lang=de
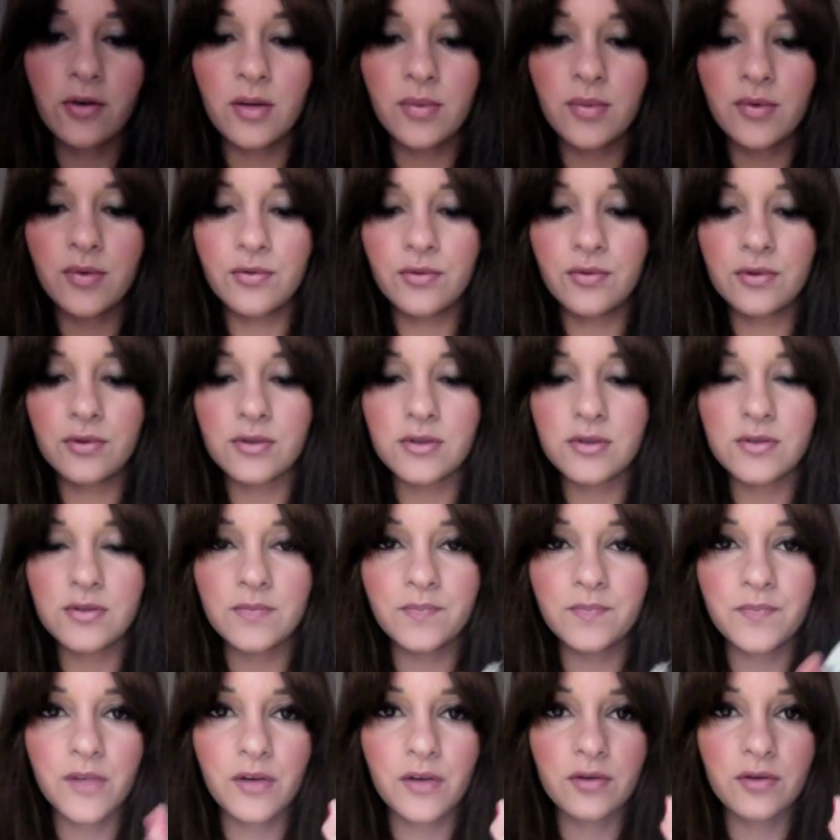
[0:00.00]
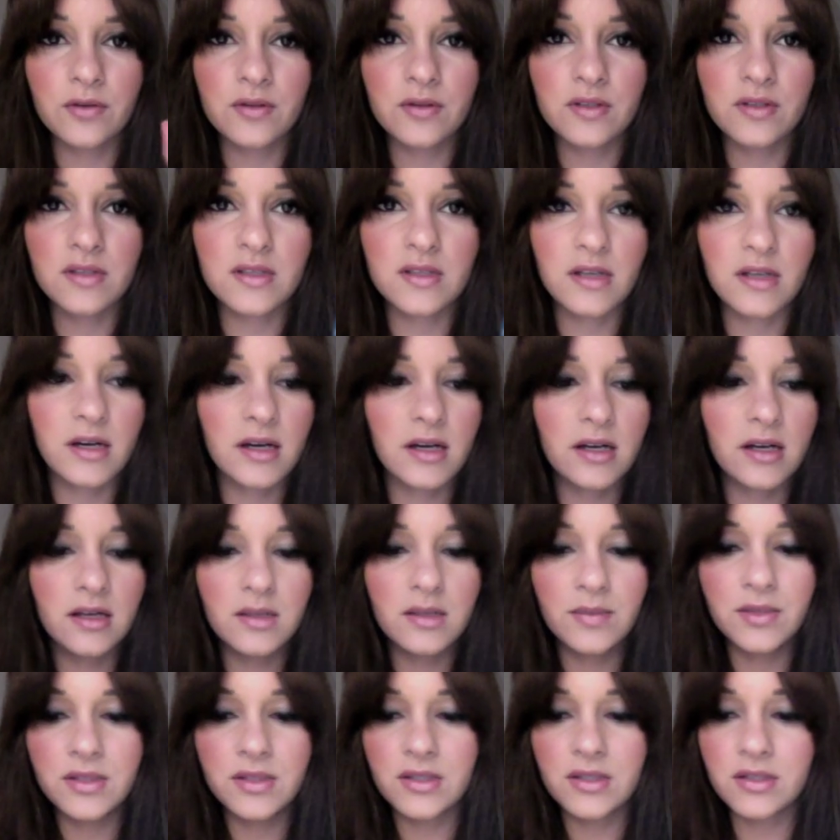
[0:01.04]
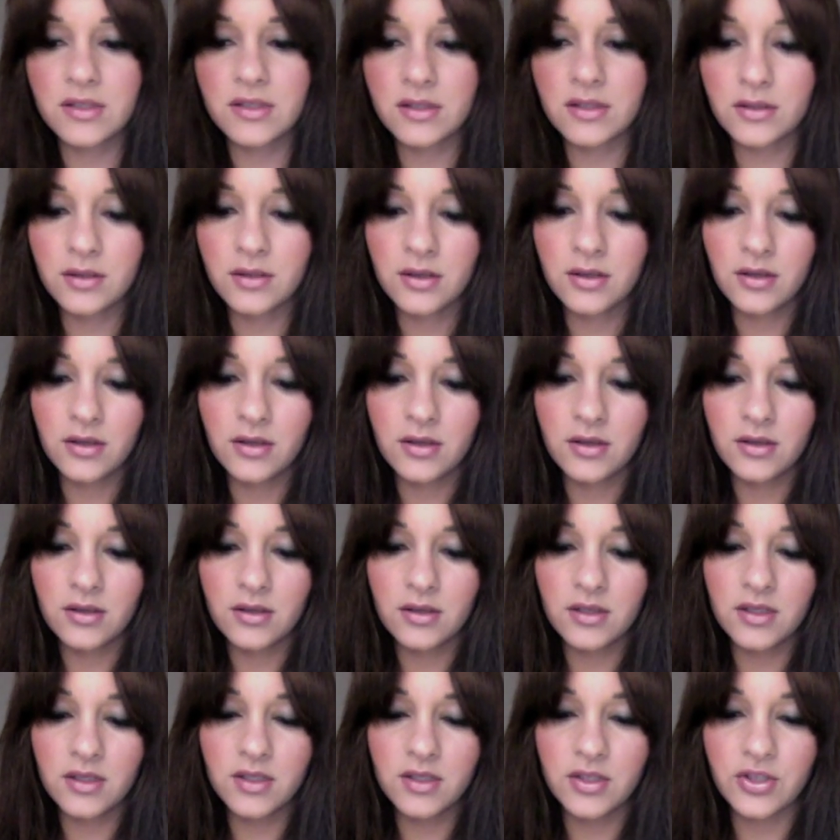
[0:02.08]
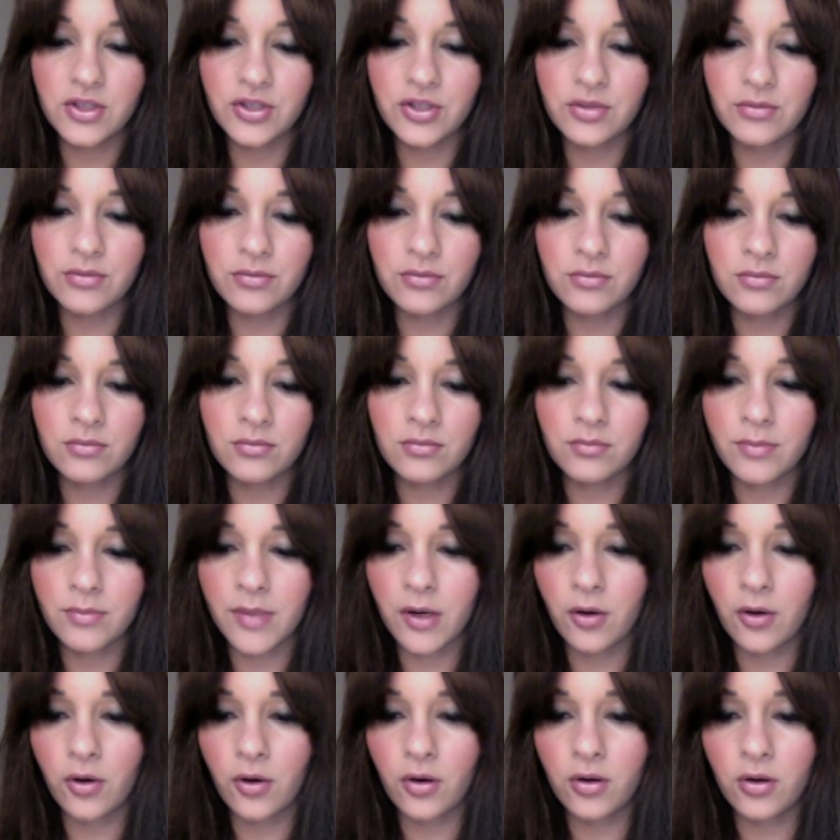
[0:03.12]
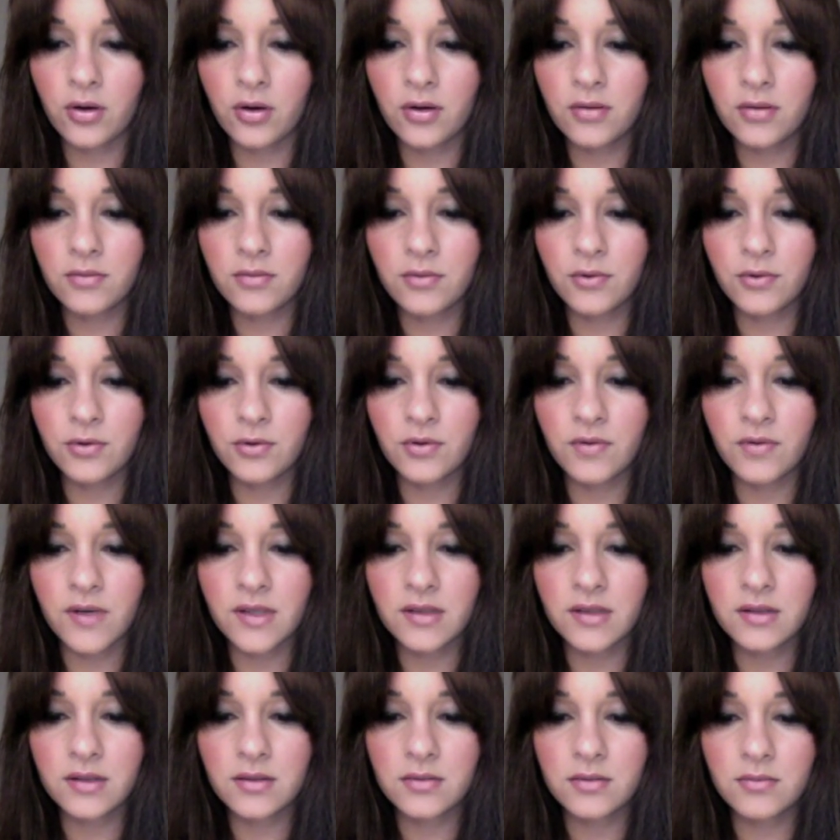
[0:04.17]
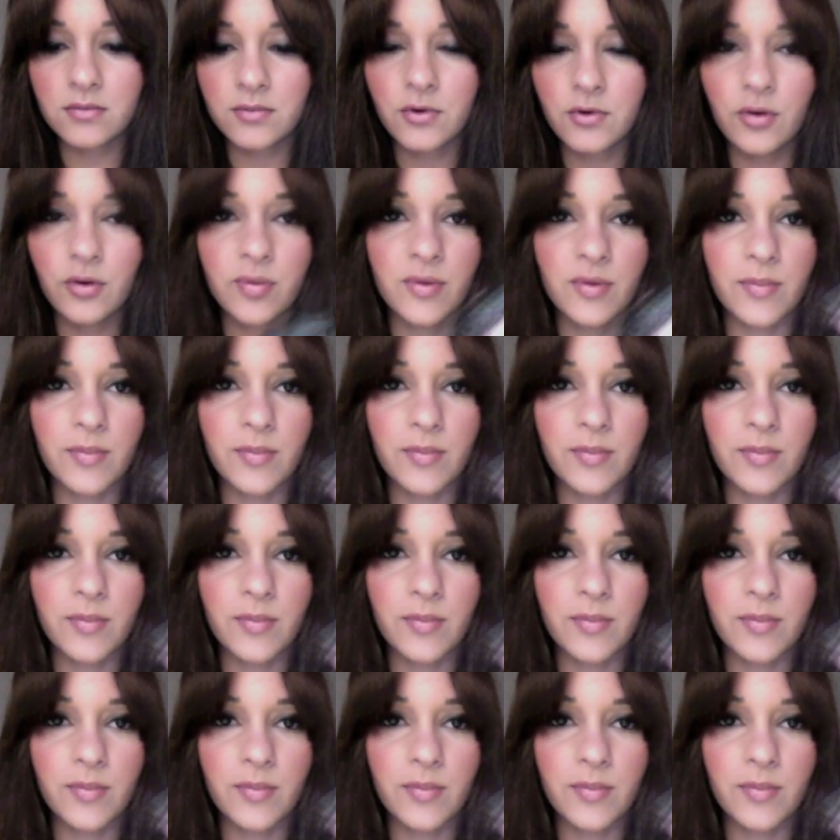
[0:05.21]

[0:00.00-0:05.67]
benutzt aus dieser Limited Edition Barock irgendwas, Urban